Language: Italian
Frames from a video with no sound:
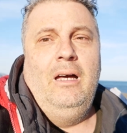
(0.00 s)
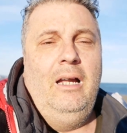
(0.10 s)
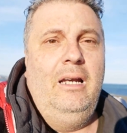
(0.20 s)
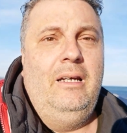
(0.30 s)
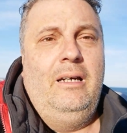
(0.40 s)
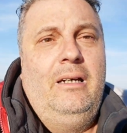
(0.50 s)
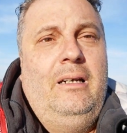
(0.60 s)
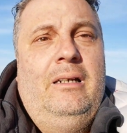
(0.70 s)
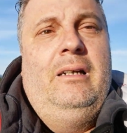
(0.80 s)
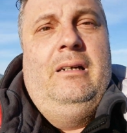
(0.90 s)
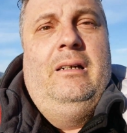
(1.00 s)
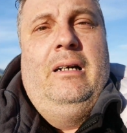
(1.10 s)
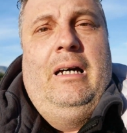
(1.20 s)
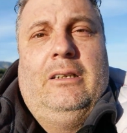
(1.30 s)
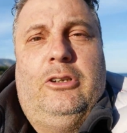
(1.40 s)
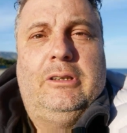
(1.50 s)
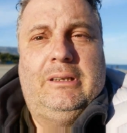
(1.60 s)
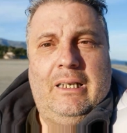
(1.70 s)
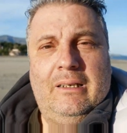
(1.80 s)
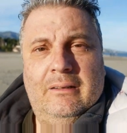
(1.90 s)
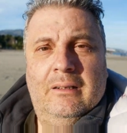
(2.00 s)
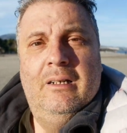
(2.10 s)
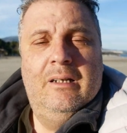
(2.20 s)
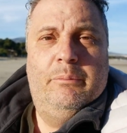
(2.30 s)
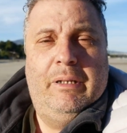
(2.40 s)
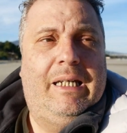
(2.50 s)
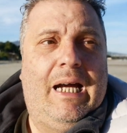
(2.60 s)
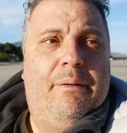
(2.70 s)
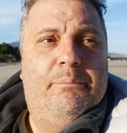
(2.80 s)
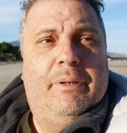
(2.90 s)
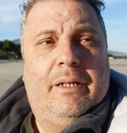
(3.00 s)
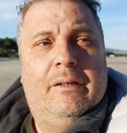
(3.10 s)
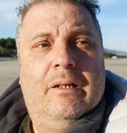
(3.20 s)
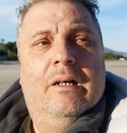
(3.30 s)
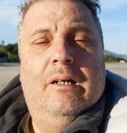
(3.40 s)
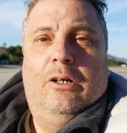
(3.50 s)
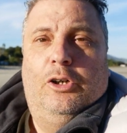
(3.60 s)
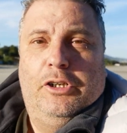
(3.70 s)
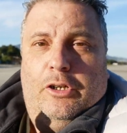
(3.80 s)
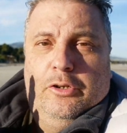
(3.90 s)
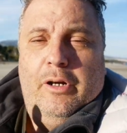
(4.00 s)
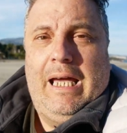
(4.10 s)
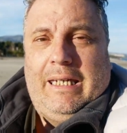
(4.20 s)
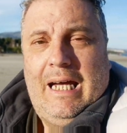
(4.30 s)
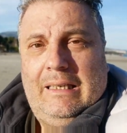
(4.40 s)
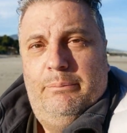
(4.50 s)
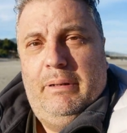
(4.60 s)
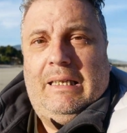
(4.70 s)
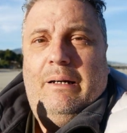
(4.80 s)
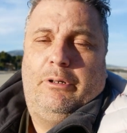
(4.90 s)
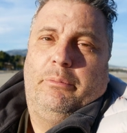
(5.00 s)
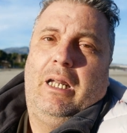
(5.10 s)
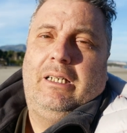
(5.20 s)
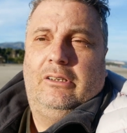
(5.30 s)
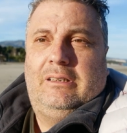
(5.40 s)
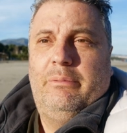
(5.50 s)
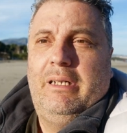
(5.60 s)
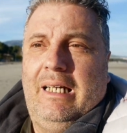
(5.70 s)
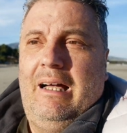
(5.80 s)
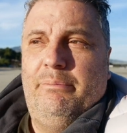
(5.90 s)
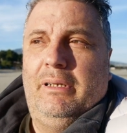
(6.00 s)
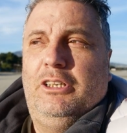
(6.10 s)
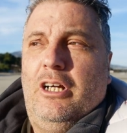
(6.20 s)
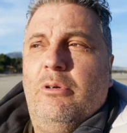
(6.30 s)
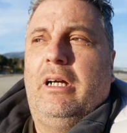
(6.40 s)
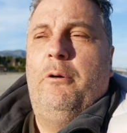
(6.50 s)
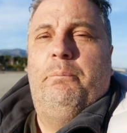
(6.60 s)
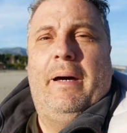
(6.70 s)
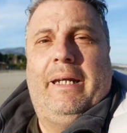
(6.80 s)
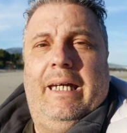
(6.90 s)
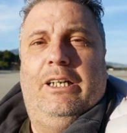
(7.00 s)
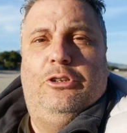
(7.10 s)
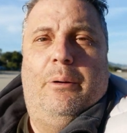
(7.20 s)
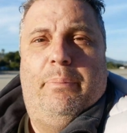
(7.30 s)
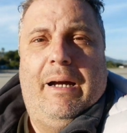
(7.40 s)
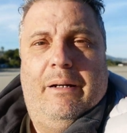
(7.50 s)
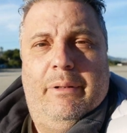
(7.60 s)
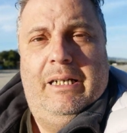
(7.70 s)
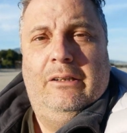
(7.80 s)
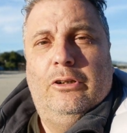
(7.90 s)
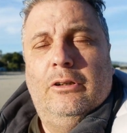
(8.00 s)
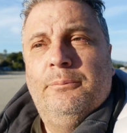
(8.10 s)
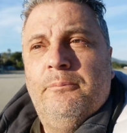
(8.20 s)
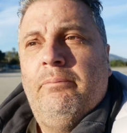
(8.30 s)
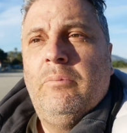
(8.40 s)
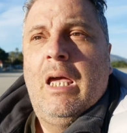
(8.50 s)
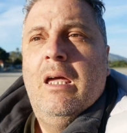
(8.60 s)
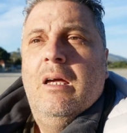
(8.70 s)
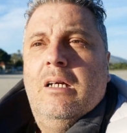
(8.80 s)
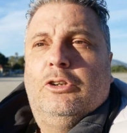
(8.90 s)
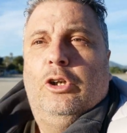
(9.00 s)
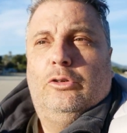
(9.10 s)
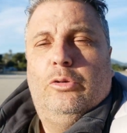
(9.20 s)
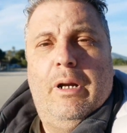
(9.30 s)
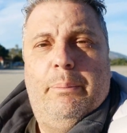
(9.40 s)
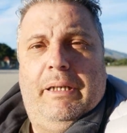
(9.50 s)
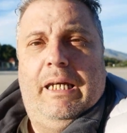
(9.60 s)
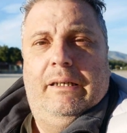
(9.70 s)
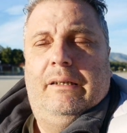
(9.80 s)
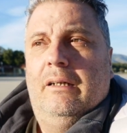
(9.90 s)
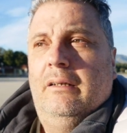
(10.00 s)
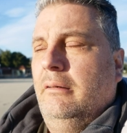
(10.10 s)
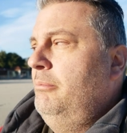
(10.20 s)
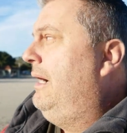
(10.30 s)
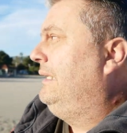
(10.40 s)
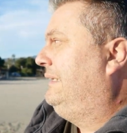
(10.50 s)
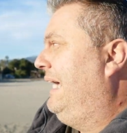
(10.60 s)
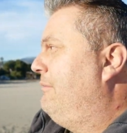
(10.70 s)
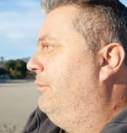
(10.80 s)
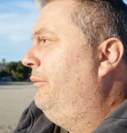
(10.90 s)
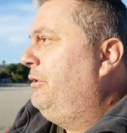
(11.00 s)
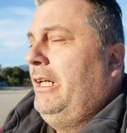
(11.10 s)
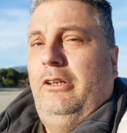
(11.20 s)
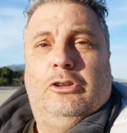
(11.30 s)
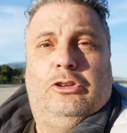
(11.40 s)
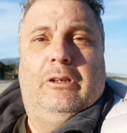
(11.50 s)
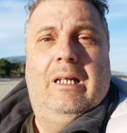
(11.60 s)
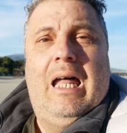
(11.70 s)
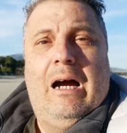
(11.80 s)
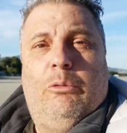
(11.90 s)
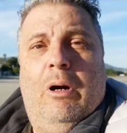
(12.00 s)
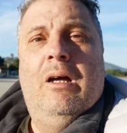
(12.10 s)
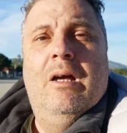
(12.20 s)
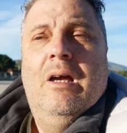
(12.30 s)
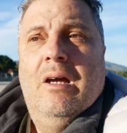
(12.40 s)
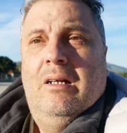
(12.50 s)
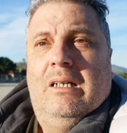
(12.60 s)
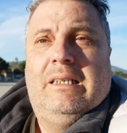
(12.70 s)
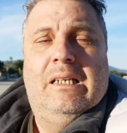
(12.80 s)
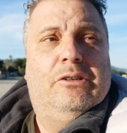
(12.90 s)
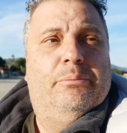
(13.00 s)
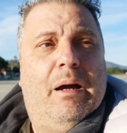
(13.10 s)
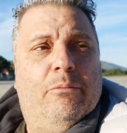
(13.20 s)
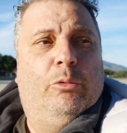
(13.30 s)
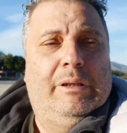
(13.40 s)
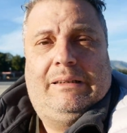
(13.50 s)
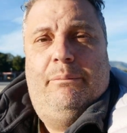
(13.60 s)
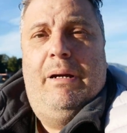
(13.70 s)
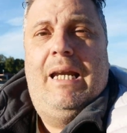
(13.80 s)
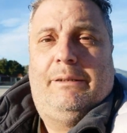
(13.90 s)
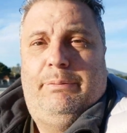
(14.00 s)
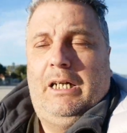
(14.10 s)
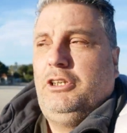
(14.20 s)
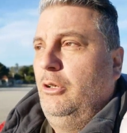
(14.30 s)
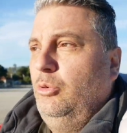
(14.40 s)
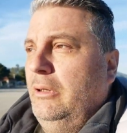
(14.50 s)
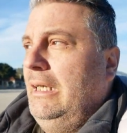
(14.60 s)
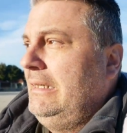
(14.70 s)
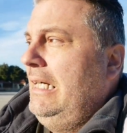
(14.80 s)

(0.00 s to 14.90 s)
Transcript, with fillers: al, eh, alla sosta per i camper oddio non è che è adibita proprio alla sosta per i camper diciamo che è un parcheggio a pagamento sotto una pineta ma siamo proprio a ridosso dell'acqua nel senso abbiamo questa bella spiaggia lunga